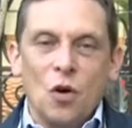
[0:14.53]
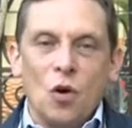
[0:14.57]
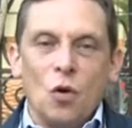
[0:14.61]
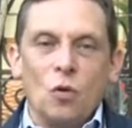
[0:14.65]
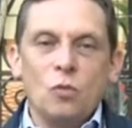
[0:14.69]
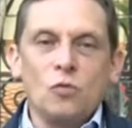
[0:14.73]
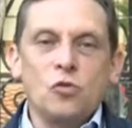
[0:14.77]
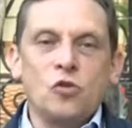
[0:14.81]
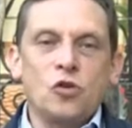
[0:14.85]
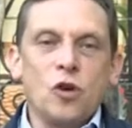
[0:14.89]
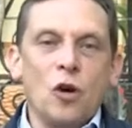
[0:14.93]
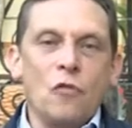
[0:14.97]

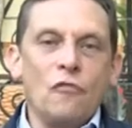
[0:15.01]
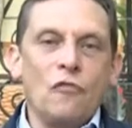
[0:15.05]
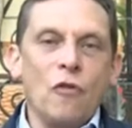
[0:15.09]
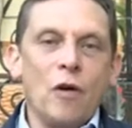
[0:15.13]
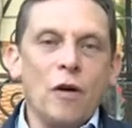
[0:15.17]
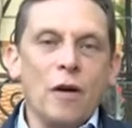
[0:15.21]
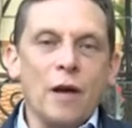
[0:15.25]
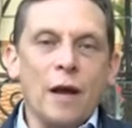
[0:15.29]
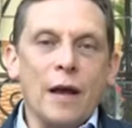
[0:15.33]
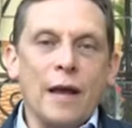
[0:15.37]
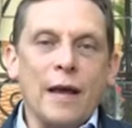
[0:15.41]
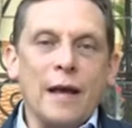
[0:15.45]
Un
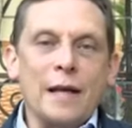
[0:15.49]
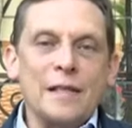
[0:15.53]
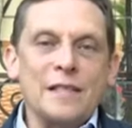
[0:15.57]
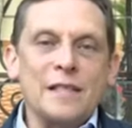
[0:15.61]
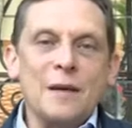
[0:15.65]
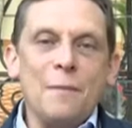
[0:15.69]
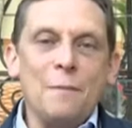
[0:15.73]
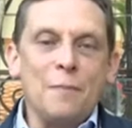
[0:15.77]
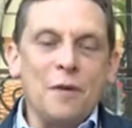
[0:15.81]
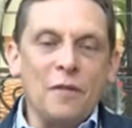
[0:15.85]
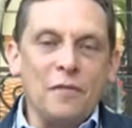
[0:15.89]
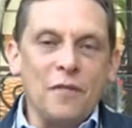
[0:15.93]
software que
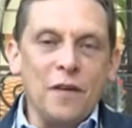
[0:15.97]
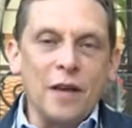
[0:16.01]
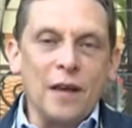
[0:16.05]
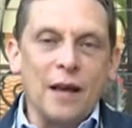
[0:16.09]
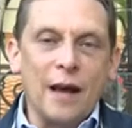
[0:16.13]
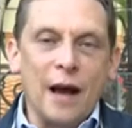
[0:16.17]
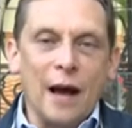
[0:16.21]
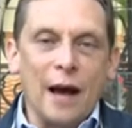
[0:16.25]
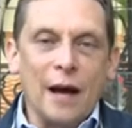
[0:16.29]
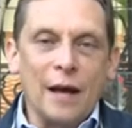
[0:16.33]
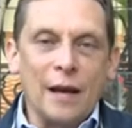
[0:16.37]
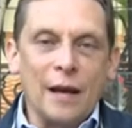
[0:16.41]

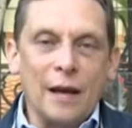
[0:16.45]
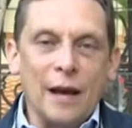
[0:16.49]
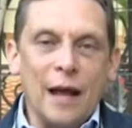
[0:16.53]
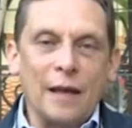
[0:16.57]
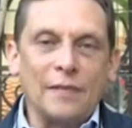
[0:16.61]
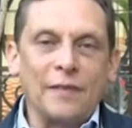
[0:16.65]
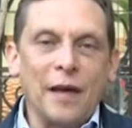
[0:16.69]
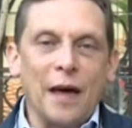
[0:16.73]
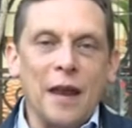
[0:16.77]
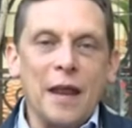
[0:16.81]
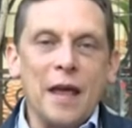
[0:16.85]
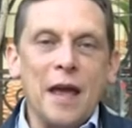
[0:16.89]
simplifica
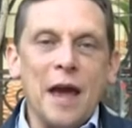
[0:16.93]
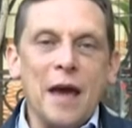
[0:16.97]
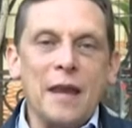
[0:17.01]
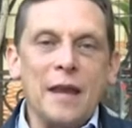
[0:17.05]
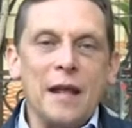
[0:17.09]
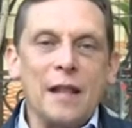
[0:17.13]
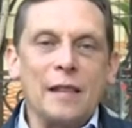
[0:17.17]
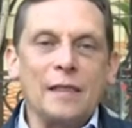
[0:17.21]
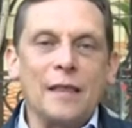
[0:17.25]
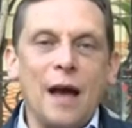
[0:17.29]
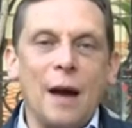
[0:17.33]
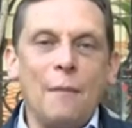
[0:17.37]
la tarea
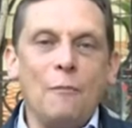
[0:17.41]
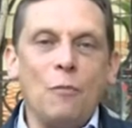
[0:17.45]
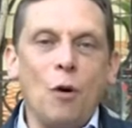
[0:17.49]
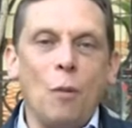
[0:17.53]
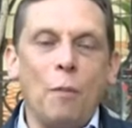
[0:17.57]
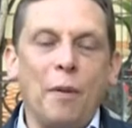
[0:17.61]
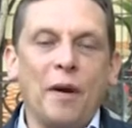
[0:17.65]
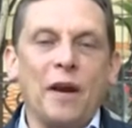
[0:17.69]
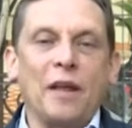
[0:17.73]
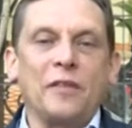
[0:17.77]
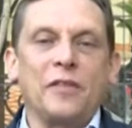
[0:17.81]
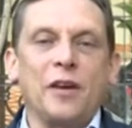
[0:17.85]
en el
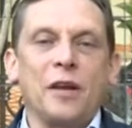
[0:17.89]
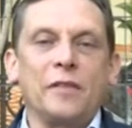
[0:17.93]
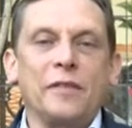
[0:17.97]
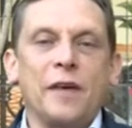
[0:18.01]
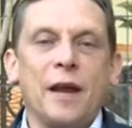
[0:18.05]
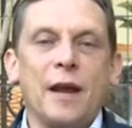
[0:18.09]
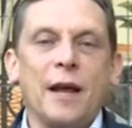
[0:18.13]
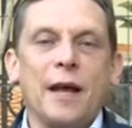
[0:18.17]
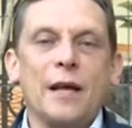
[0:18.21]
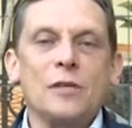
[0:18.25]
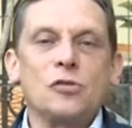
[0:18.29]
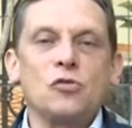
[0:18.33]
tambo para
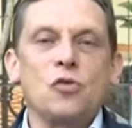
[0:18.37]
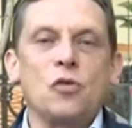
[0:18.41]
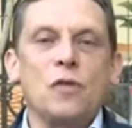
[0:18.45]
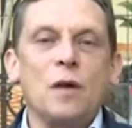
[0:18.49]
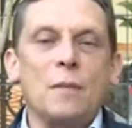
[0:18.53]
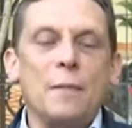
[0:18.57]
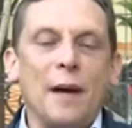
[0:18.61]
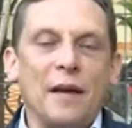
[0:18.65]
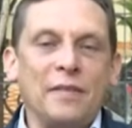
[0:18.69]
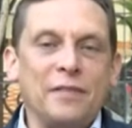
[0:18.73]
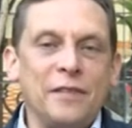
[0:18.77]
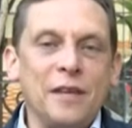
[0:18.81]
tratar casos
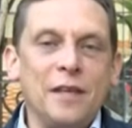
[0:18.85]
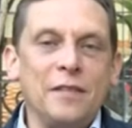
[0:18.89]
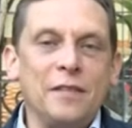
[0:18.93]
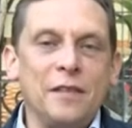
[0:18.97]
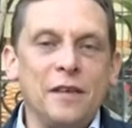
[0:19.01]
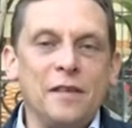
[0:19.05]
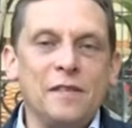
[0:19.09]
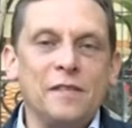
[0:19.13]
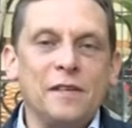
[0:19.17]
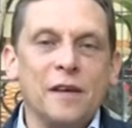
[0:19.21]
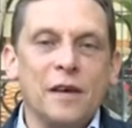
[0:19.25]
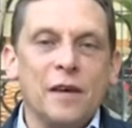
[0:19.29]
de
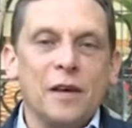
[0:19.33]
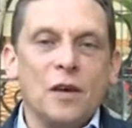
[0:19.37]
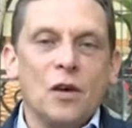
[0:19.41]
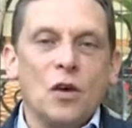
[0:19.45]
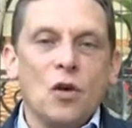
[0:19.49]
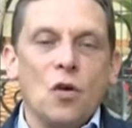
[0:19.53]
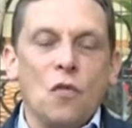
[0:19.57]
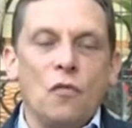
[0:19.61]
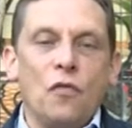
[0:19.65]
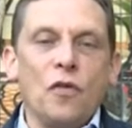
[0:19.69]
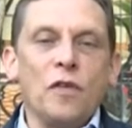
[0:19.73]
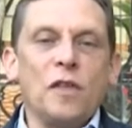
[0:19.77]
mastitis
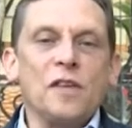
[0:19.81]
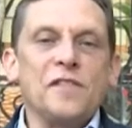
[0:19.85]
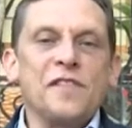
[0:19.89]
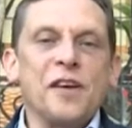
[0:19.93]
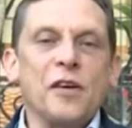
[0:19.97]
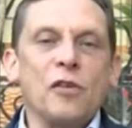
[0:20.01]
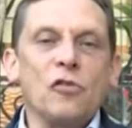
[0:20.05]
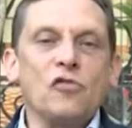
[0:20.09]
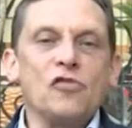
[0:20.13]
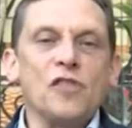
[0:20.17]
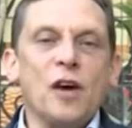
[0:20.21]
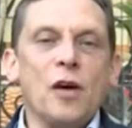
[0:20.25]
fue
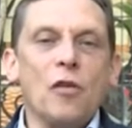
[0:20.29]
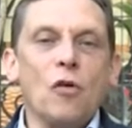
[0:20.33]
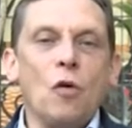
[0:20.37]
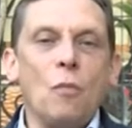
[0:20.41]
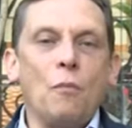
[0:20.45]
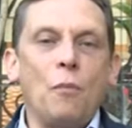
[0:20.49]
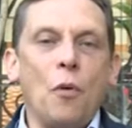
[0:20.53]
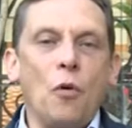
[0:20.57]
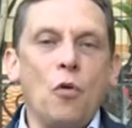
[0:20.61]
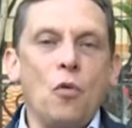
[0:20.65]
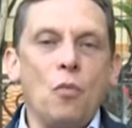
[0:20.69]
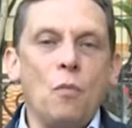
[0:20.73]

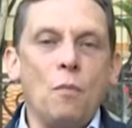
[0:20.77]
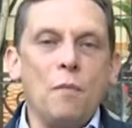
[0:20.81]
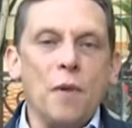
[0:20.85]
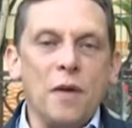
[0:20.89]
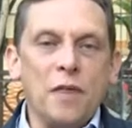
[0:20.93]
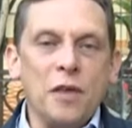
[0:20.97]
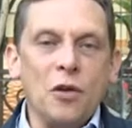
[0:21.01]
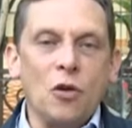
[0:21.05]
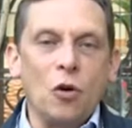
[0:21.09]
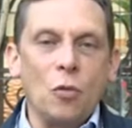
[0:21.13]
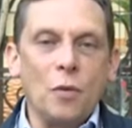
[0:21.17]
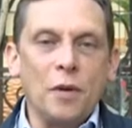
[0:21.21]
desarrollado por un
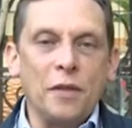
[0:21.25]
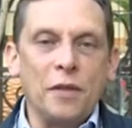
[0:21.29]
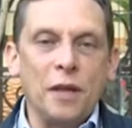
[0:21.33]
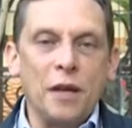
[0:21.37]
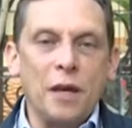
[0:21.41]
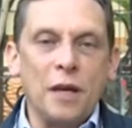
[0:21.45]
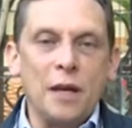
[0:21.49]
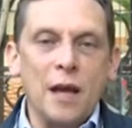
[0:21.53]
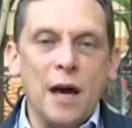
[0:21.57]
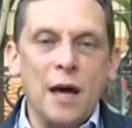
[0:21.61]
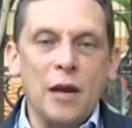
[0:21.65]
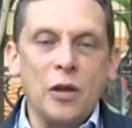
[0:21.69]
médico
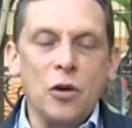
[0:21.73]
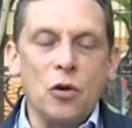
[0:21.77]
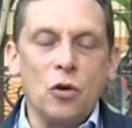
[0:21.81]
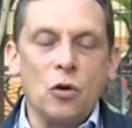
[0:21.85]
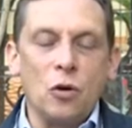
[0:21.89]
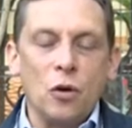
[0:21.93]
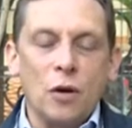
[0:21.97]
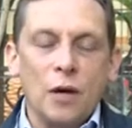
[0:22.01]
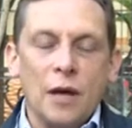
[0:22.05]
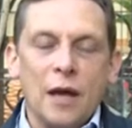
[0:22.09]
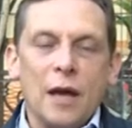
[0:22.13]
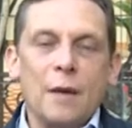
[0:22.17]

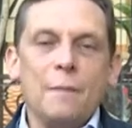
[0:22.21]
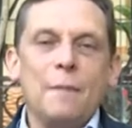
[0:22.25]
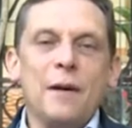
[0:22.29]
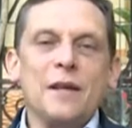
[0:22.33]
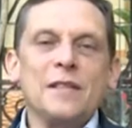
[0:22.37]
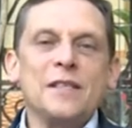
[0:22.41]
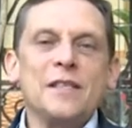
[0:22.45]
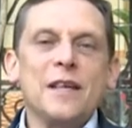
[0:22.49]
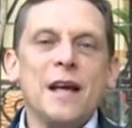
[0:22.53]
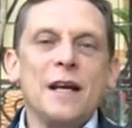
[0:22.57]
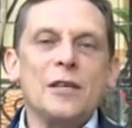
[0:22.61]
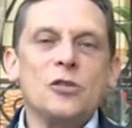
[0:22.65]
veterinario en
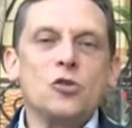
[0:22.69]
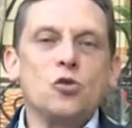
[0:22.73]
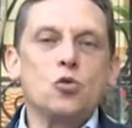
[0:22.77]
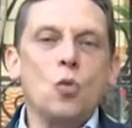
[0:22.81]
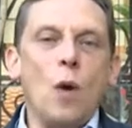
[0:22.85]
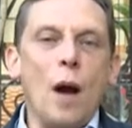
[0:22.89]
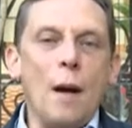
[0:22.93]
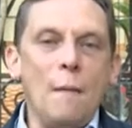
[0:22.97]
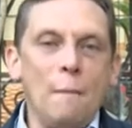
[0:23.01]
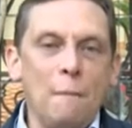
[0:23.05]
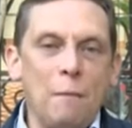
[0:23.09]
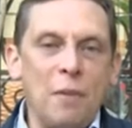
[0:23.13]
base a
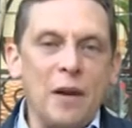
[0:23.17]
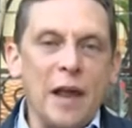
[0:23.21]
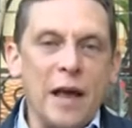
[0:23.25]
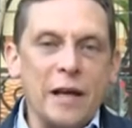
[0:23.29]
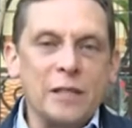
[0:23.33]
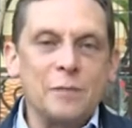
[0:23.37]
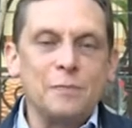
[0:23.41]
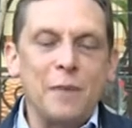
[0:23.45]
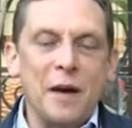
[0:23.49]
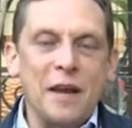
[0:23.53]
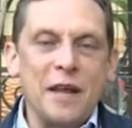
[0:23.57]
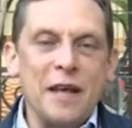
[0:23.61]
su amplia
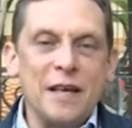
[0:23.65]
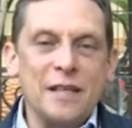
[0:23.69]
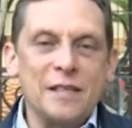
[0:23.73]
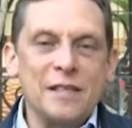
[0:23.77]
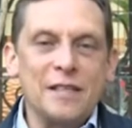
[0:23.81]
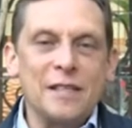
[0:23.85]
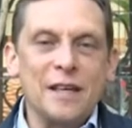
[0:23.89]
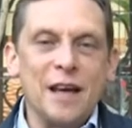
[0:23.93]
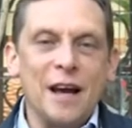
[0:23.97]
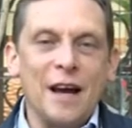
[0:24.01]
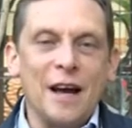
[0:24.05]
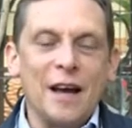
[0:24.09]

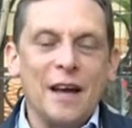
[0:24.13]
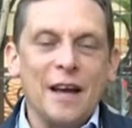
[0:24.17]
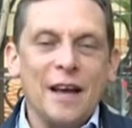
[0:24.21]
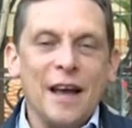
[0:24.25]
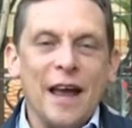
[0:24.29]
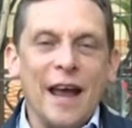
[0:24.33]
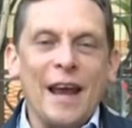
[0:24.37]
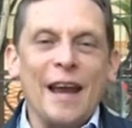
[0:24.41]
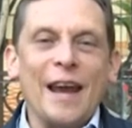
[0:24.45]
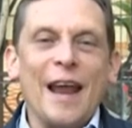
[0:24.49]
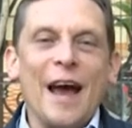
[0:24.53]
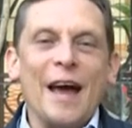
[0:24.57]
experiencia
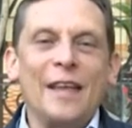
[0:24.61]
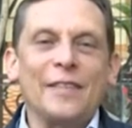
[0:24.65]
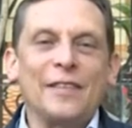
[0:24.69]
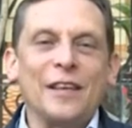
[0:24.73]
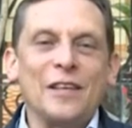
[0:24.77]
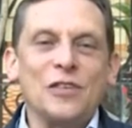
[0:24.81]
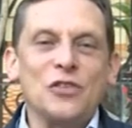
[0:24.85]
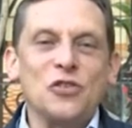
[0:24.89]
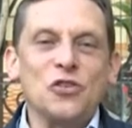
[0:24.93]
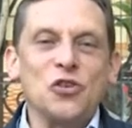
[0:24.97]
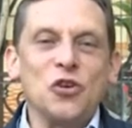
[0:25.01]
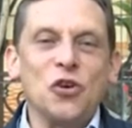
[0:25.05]
en la
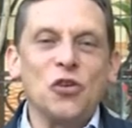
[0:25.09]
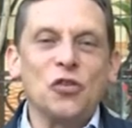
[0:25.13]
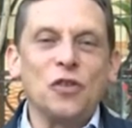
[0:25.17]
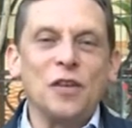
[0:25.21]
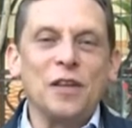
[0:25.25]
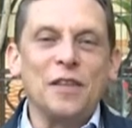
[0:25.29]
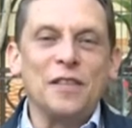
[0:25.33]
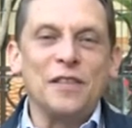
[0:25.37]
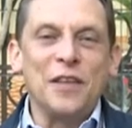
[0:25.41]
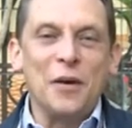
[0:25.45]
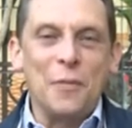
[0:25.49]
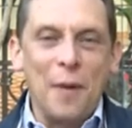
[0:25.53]

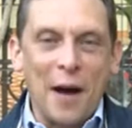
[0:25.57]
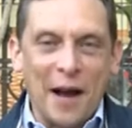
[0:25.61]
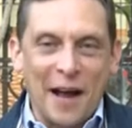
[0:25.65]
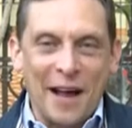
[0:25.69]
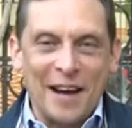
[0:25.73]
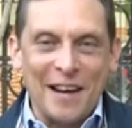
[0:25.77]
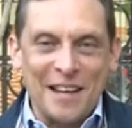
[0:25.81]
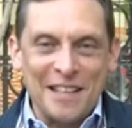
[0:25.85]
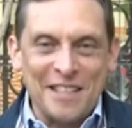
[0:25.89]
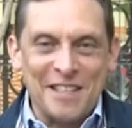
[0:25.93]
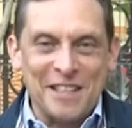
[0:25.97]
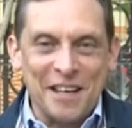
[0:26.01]
atención de
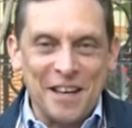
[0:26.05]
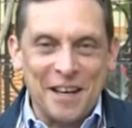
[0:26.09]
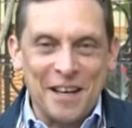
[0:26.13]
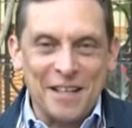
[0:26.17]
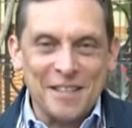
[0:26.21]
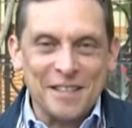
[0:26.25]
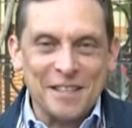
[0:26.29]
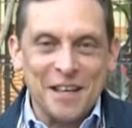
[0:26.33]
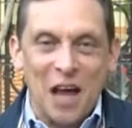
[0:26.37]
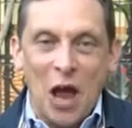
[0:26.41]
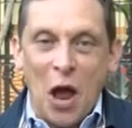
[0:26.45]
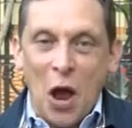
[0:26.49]
vacas
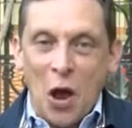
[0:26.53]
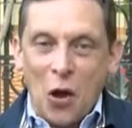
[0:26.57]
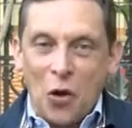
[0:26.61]
lecheras.